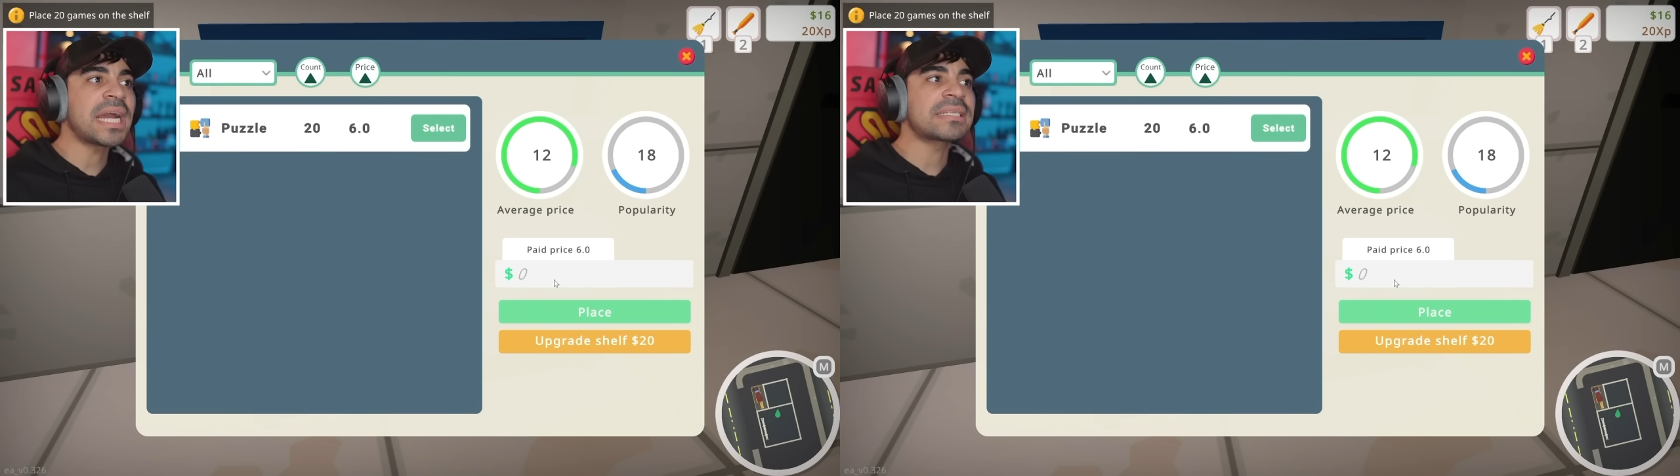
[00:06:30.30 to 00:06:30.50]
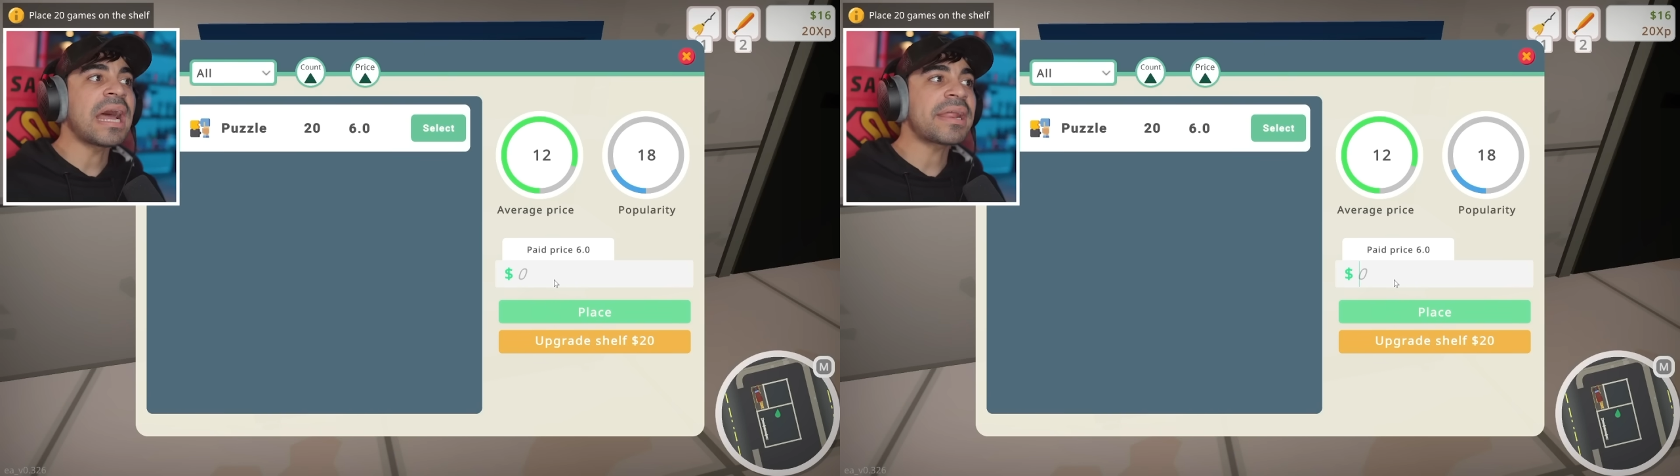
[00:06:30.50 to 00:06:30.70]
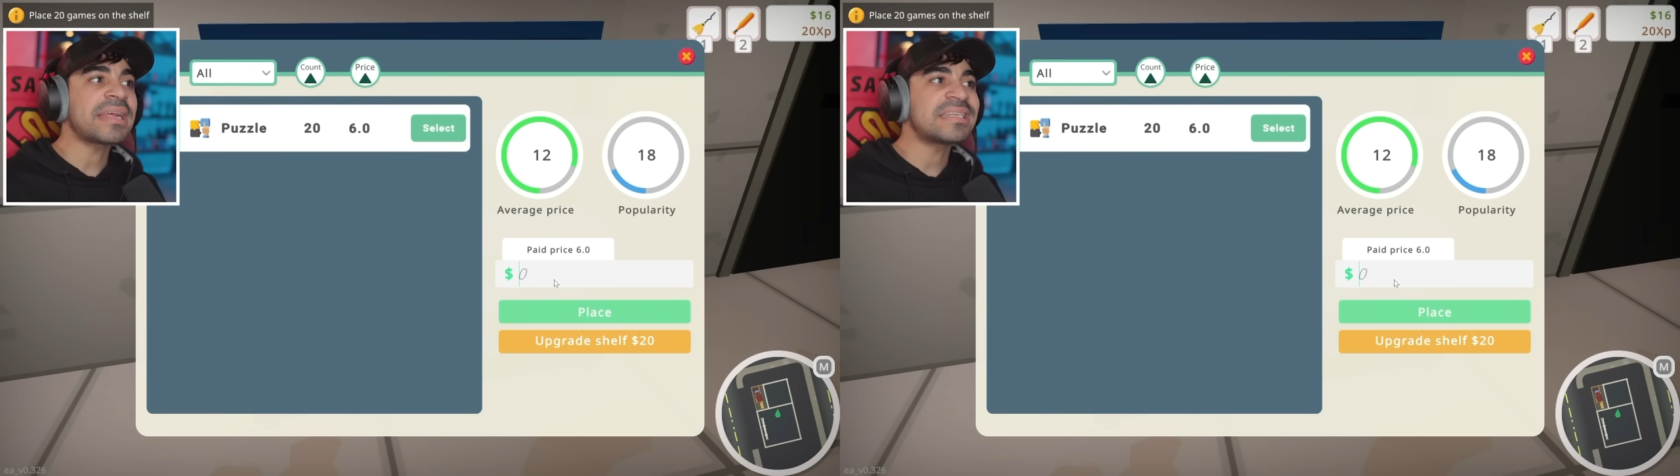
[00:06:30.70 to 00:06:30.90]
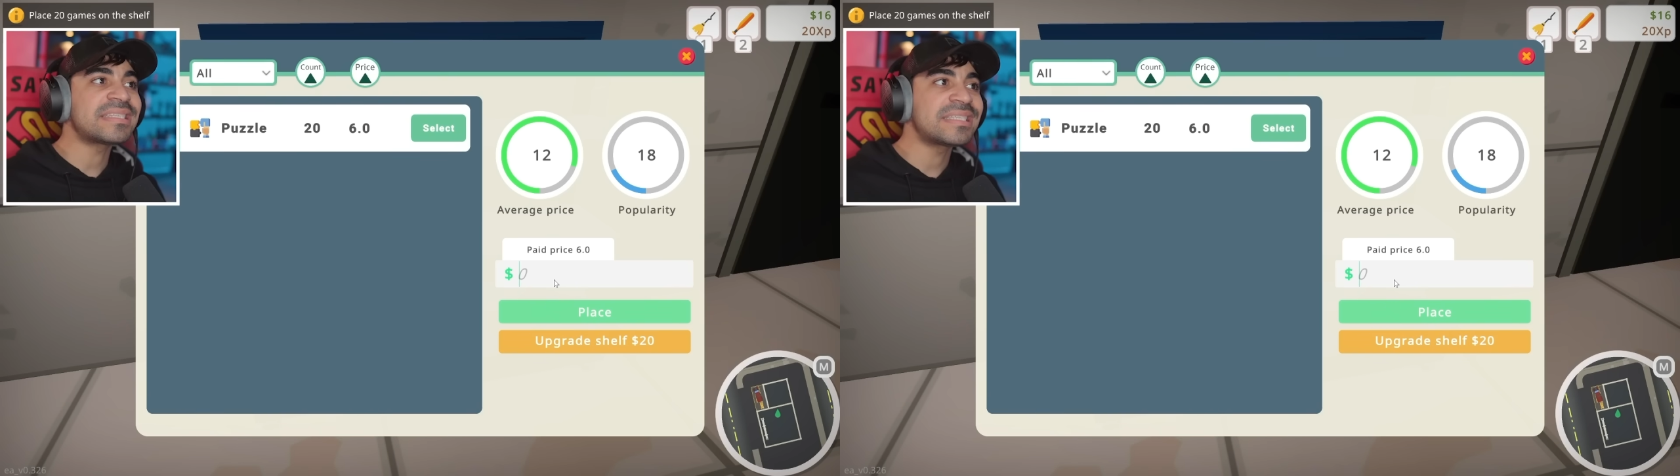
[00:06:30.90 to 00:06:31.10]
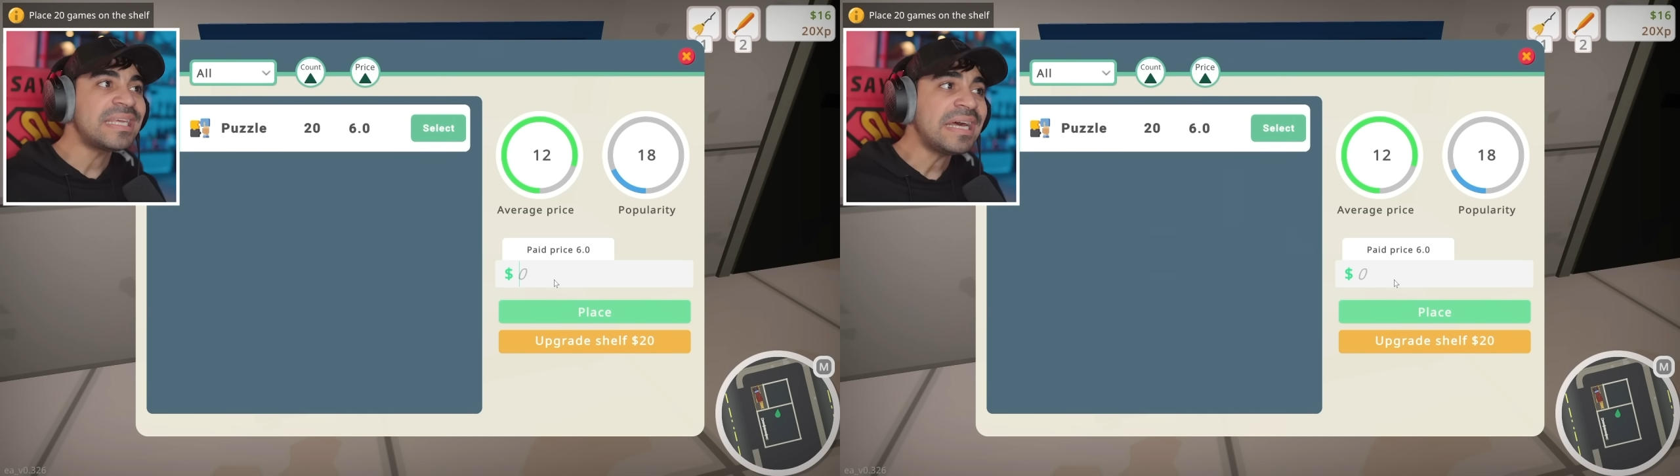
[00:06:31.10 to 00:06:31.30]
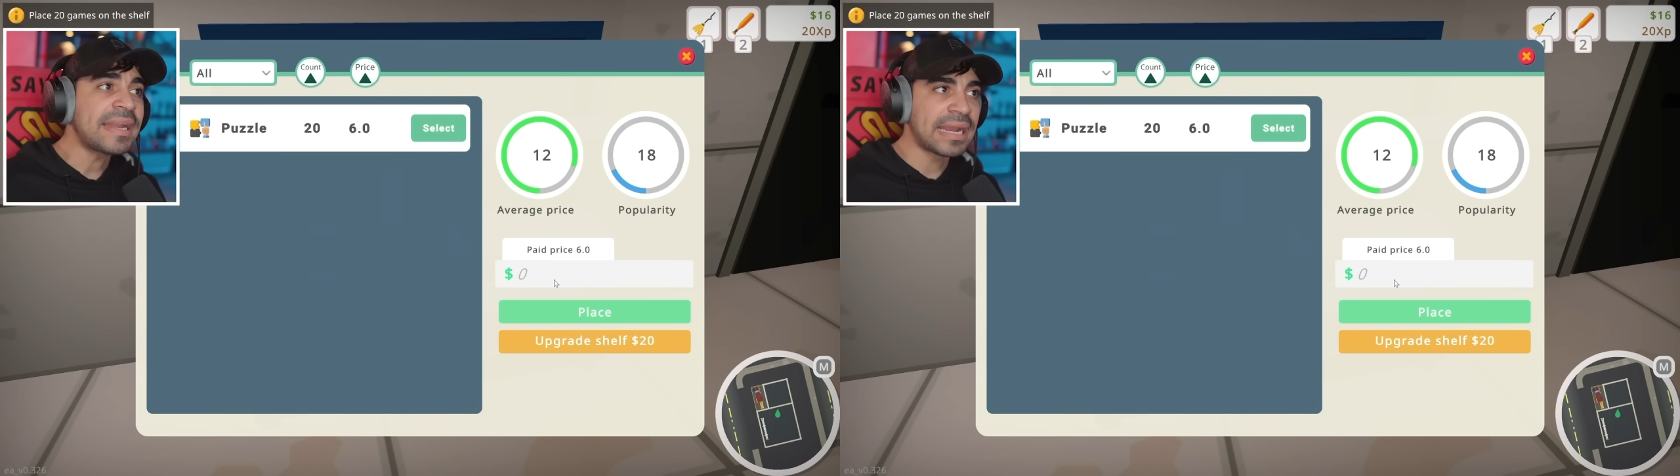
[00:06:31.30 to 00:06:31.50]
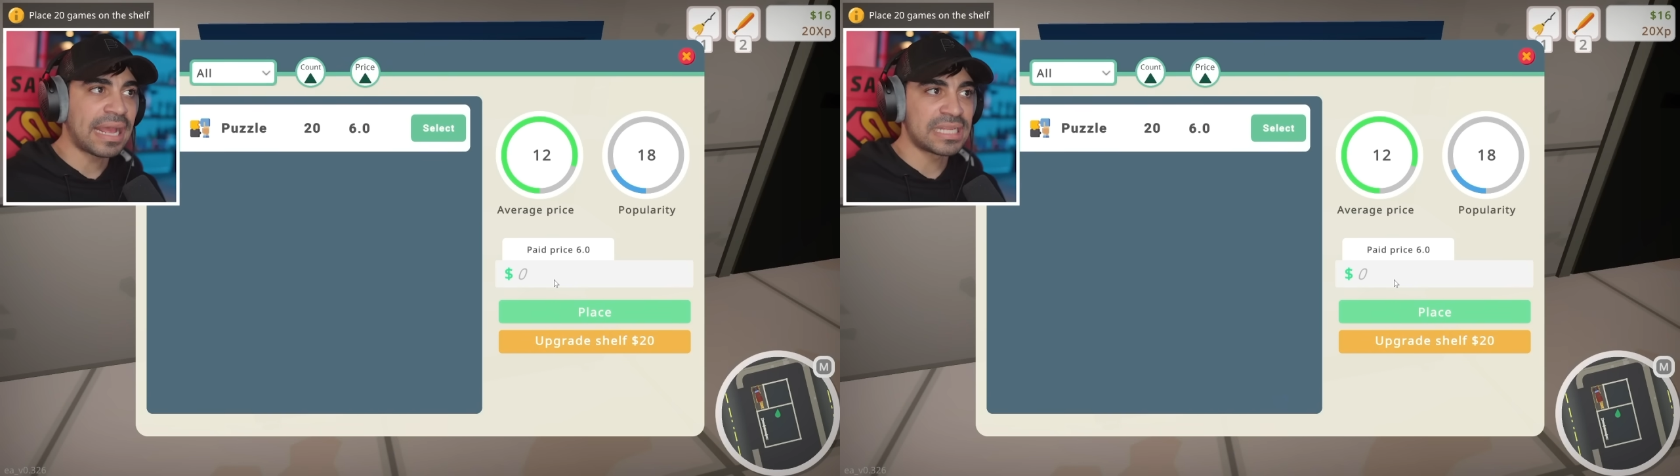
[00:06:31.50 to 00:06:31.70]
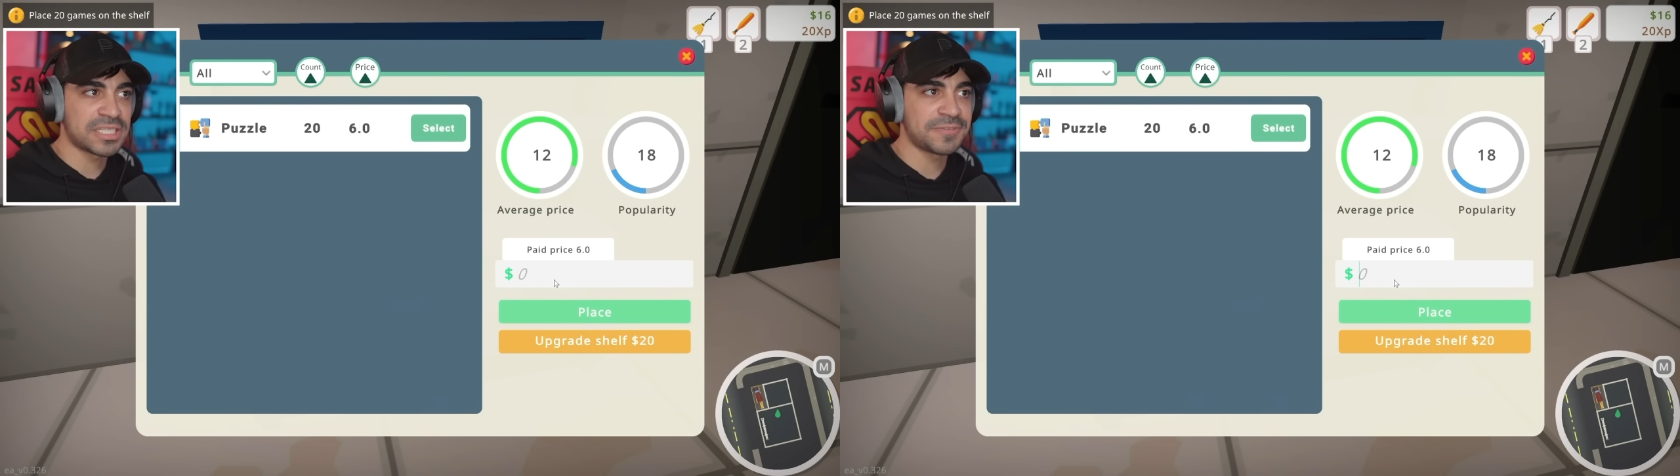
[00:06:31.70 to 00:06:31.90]
اختار السعر
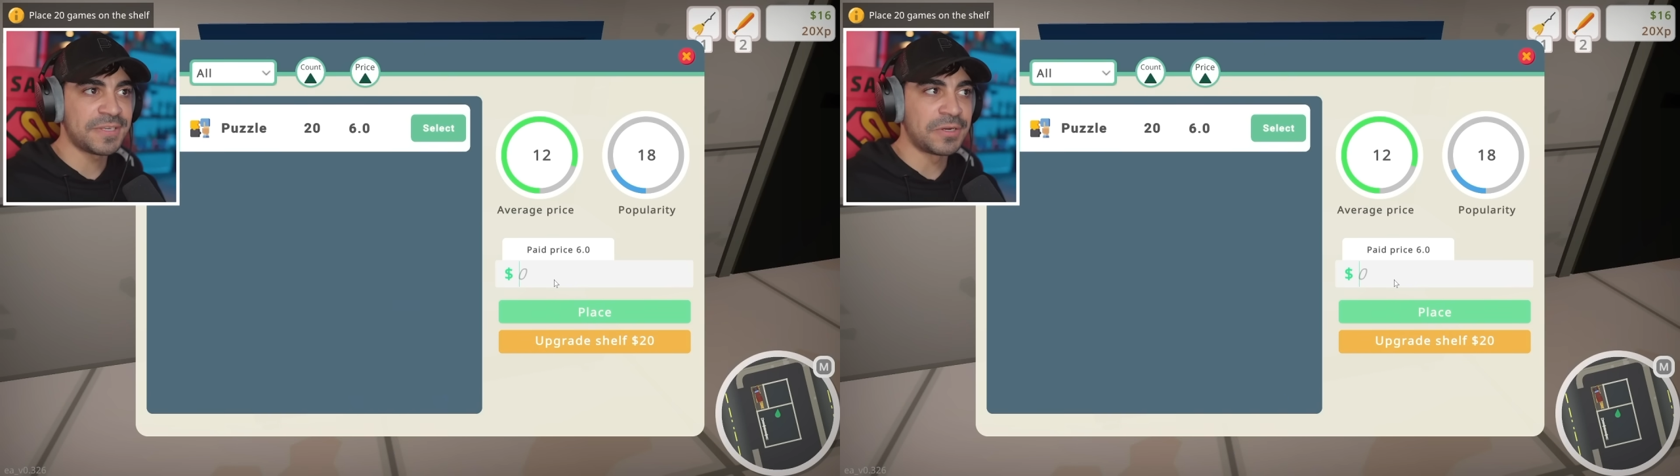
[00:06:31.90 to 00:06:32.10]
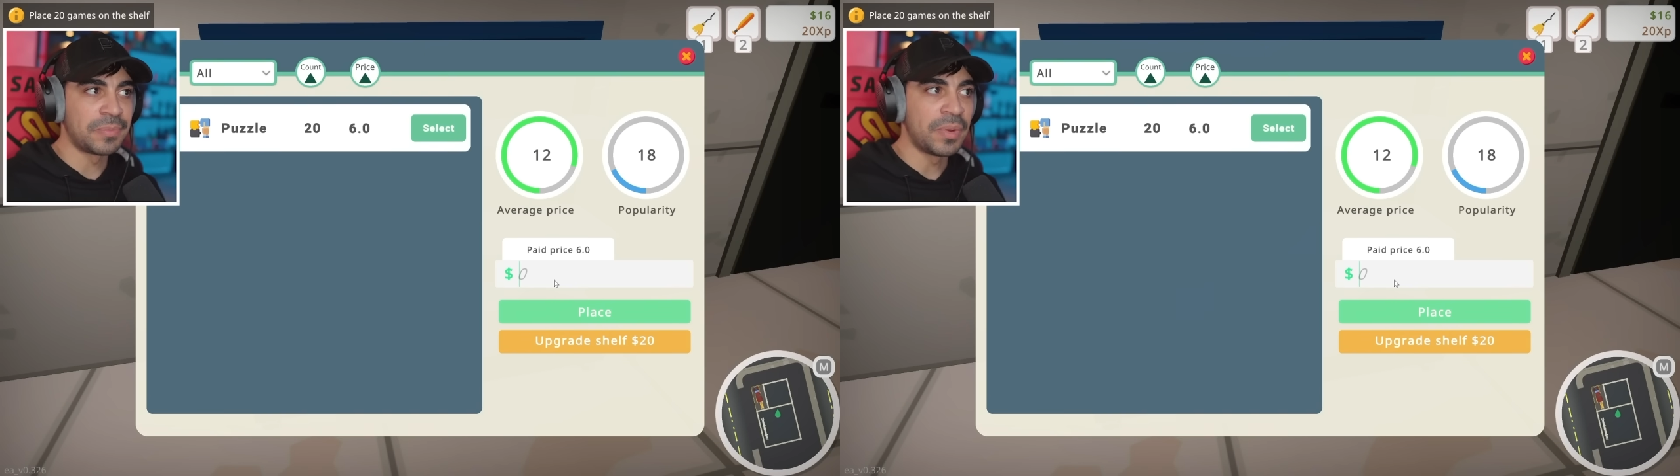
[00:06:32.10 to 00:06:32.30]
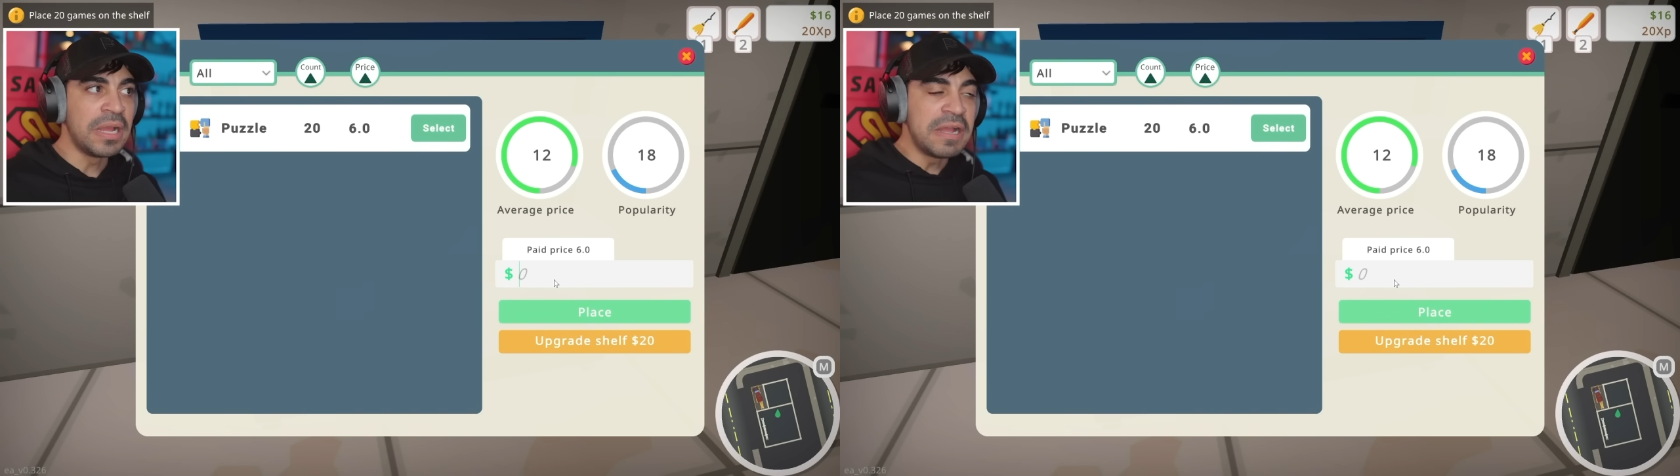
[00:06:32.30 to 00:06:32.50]
الخاص فيهم